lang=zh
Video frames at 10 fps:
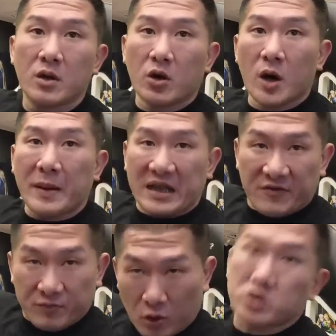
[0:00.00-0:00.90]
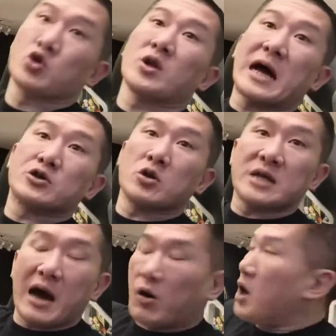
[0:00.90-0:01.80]
我会把它，我说到做
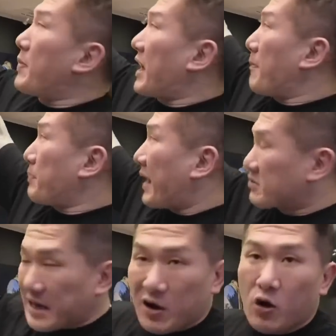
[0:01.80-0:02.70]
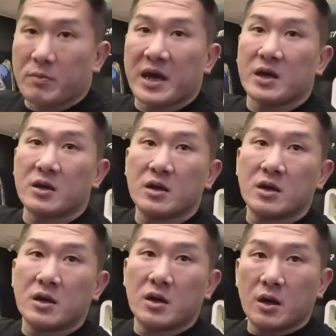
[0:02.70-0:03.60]
到，我会把它裱在后面，
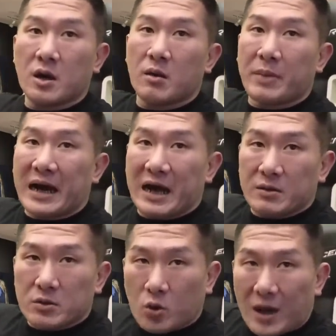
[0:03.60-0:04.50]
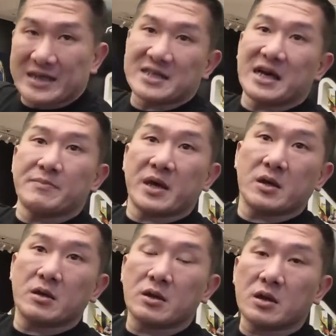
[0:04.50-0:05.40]
把它挂在上
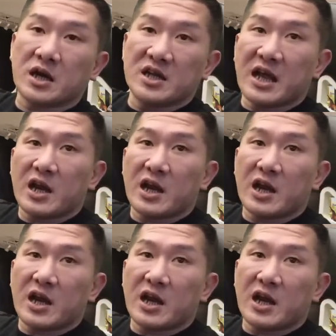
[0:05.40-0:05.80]
面，跟